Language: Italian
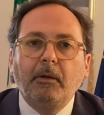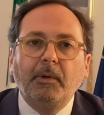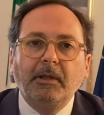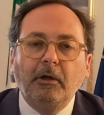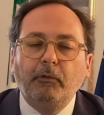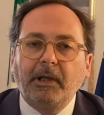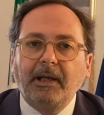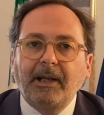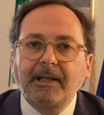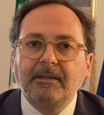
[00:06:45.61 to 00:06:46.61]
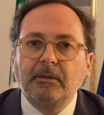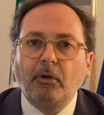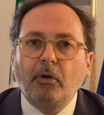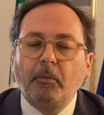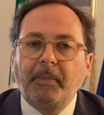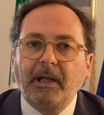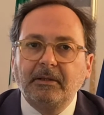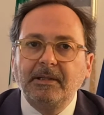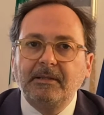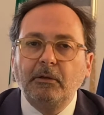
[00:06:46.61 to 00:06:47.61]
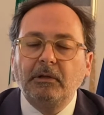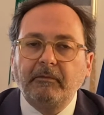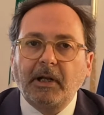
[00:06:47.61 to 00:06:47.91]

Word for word: Quindi io vi ringrazio per l'attenzione,